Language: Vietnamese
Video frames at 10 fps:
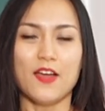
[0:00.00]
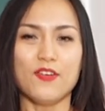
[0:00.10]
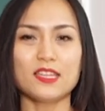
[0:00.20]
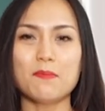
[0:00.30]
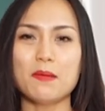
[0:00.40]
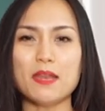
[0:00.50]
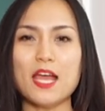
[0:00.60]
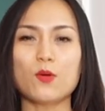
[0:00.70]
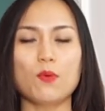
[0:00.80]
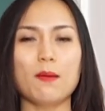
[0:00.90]
Vitamin D
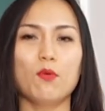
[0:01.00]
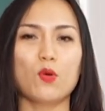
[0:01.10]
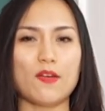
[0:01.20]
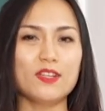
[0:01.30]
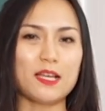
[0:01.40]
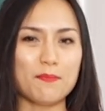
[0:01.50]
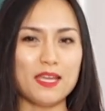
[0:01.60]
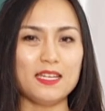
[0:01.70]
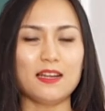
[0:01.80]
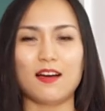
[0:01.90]
cũng là một loại
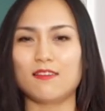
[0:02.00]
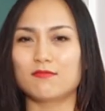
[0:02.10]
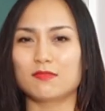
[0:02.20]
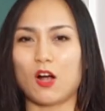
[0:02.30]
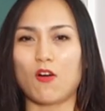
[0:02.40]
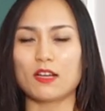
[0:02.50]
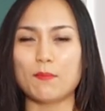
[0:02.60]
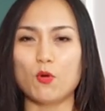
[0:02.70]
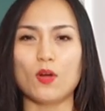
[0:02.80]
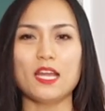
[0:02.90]
vitamin ờ, có cái
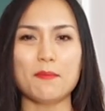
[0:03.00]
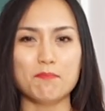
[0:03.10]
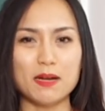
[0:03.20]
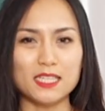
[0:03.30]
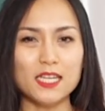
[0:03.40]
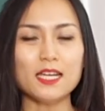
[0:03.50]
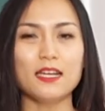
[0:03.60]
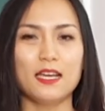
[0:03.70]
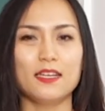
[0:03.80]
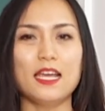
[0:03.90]
mối quan hệ mật thiết
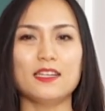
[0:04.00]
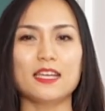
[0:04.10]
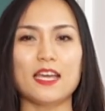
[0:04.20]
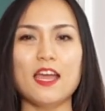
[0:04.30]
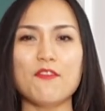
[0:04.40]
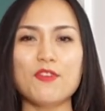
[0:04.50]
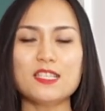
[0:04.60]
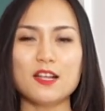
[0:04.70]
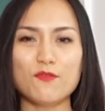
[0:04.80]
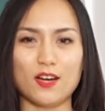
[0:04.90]
đến cái hệ vi
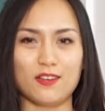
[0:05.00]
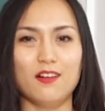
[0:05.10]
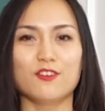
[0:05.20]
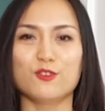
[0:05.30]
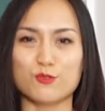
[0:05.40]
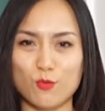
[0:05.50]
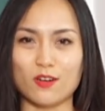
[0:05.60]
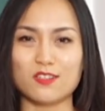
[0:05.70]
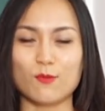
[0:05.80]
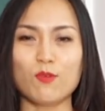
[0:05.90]
sinh vật ở đường ruột
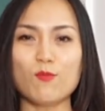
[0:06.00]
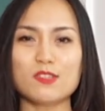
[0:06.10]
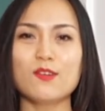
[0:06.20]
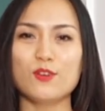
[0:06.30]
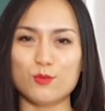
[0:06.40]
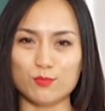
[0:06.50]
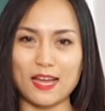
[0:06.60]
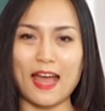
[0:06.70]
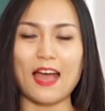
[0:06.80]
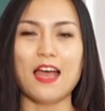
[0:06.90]
sống cộng sinh với chúng chúng
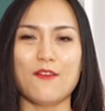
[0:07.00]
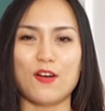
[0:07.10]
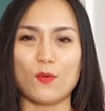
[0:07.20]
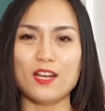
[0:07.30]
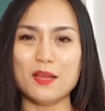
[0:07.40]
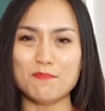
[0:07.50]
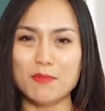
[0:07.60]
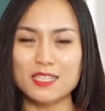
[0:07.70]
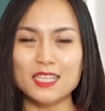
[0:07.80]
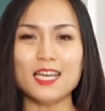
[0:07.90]
ta và quan hệ
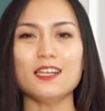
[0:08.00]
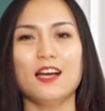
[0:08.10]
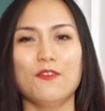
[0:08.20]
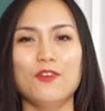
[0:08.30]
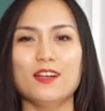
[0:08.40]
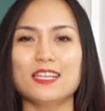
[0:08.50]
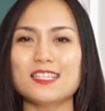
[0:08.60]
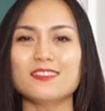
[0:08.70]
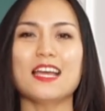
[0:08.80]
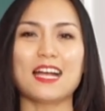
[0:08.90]
mật thiết với cái
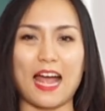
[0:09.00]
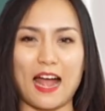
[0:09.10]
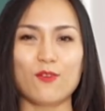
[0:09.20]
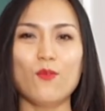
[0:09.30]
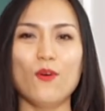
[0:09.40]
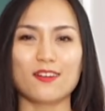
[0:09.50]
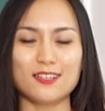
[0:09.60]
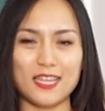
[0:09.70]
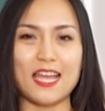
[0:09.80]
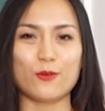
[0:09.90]
sức đề kháng của
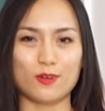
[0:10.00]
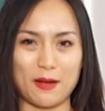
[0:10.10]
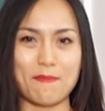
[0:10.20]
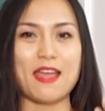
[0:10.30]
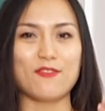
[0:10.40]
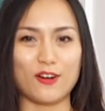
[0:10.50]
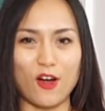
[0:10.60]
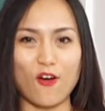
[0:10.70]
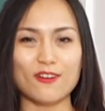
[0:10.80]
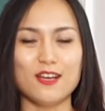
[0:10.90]
cơ thể của cả mẹ và
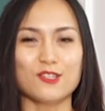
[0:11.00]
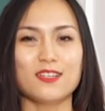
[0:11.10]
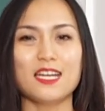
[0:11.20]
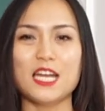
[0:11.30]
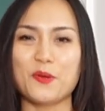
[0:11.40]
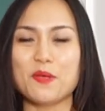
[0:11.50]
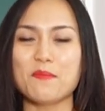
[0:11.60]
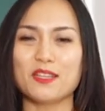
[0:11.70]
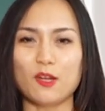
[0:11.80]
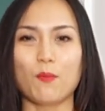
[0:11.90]
con cho nên nếu như mà
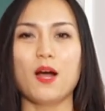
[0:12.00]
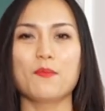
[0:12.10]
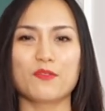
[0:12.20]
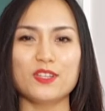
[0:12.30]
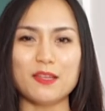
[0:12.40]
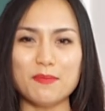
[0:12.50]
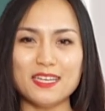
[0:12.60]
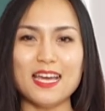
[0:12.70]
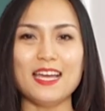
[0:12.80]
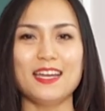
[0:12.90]
mình tổng hợp được
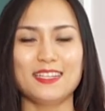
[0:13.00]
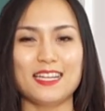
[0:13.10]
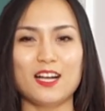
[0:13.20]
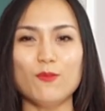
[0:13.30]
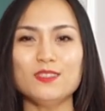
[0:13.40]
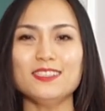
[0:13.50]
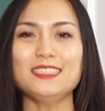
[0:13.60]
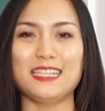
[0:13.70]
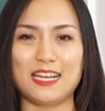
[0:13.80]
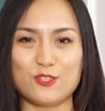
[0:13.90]
vitamin D thì không những
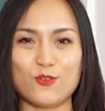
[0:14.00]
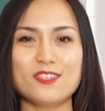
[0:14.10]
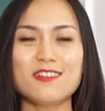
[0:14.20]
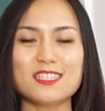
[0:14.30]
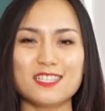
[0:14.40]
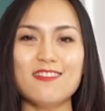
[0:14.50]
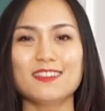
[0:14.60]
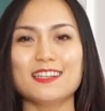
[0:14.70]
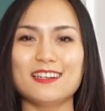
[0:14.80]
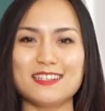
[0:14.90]
chỉ là cho trương
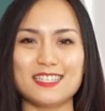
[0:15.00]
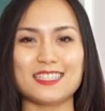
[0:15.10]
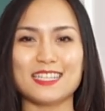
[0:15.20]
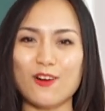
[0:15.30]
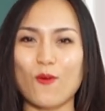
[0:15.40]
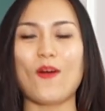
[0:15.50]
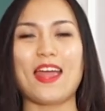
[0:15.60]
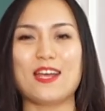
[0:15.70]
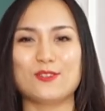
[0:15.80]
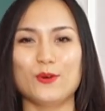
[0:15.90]
xương ờ, chắc
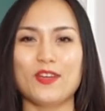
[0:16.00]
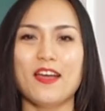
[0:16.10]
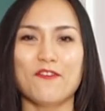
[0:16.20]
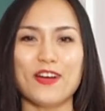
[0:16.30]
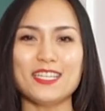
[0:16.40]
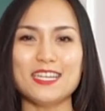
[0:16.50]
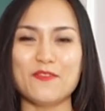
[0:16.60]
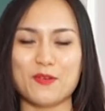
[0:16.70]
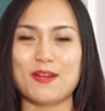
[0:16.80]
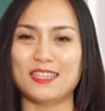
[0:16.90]
khỏe rồi phát
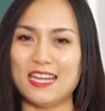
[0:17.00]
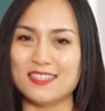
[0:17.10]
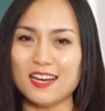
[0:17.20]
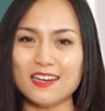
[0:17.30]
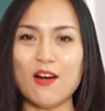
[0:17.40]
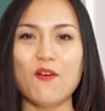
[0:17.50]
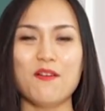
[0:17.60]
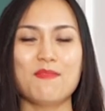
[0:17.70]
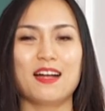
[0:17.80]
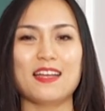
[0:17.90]
triển về mặt thể chất đâu
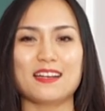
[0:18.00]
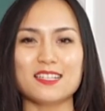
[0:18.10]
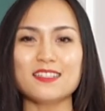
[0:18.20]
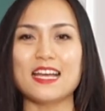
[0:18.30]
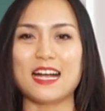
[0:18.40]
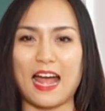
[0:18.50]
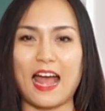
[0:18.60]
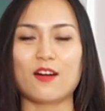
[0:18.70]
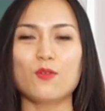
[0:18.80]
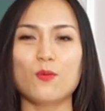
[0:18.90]
mà ngay cả sức đề
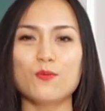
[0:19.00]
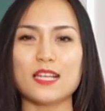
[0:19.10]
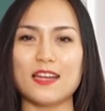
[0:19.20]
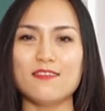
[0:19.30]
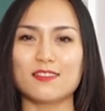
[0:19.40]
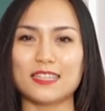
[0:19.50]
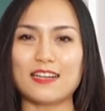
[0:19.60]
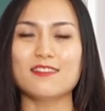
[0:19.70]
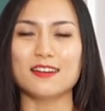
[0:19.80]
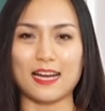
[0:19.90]
kháng cũng sẽ được
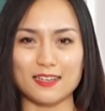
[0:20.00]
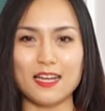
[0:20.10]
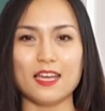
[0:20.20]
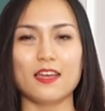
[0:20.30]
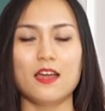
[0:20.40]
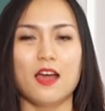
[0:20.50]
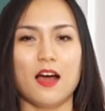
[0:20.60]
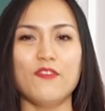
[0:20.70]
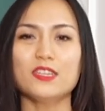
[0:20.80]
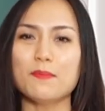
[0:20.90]
tăng cường đáng kể
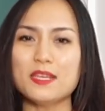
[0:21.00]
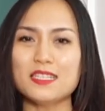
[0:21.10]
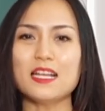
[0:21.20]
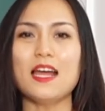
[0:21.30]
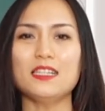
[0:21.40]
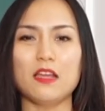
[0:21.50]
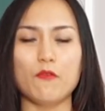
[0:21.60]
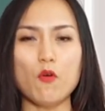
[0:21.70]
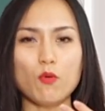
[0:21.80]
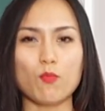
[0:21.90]
à, vitamin C thì
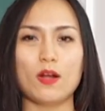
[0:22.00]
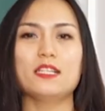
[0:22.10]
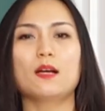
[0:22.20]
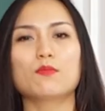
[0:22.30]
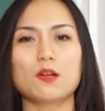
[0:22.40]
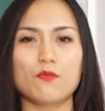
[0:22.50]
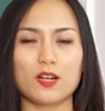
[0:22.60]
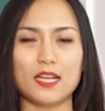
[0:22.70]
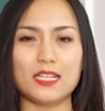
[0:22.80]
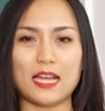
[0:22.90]
vô cùng quan trọng trong
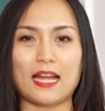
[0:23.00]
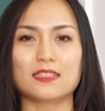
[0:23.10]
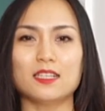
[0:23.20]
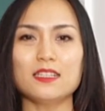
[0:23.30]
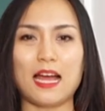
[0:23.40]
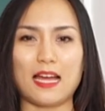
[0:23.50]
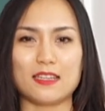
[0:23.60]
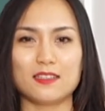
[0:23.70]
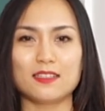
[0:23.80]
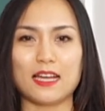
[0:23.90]
việc hình thành tất cả
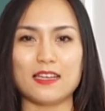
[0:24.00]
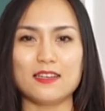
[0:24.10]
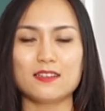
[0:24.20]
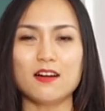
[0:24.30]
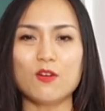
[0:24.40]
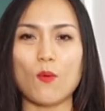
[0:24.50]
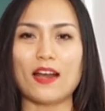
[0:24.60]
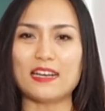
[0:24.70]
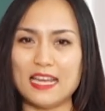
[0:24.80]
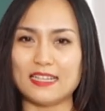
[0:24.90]
những cái cơ
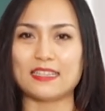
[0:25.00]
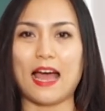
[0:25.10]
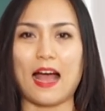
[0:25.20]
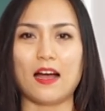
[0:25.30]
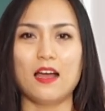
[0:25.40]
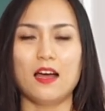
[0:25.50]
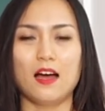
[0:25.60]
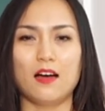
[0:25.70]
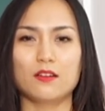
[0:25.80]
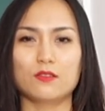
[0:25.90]
quan nền tảng
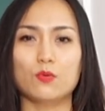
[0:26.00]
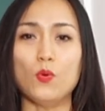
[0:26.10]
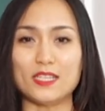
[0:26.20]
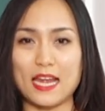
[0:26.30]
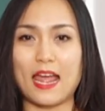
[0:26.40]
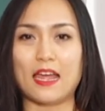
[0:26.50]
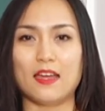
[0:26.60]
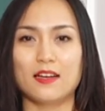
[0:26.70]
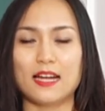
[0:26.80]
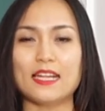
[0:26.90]
à, của
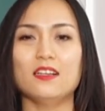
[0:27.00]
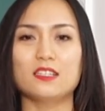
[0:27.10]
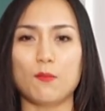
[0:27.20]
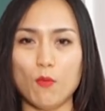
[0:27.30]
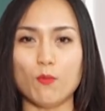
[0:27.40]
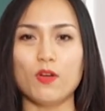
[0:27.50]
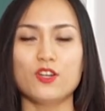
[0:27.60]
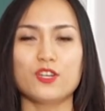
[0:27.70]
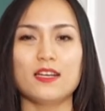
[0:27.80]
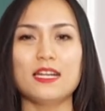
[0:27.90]
trẻ ngay từ trong bụng
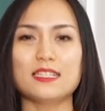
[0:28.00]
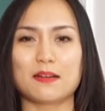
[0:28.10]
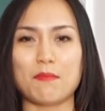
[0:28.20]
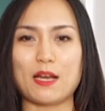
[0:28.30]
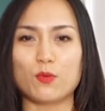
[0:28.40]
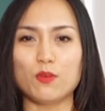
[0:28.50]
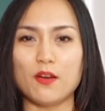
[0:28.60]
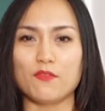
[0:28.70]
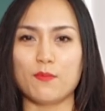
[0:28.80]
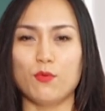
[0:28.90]
cho nên rằng bạn cũng
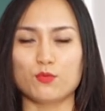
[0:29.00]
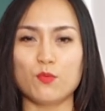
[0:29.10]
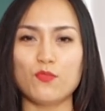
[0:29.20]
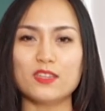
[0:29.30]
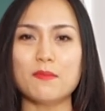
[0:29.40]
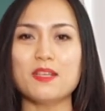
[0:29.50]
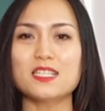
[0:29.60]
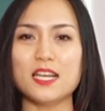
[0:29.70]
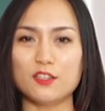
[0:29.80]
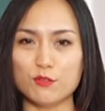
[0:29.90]
cần phải bổ sung vitamin C
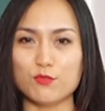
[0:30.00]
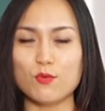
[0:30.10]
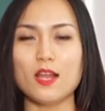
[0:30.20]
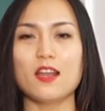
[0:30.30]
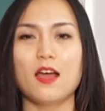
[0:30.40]
thường xuyên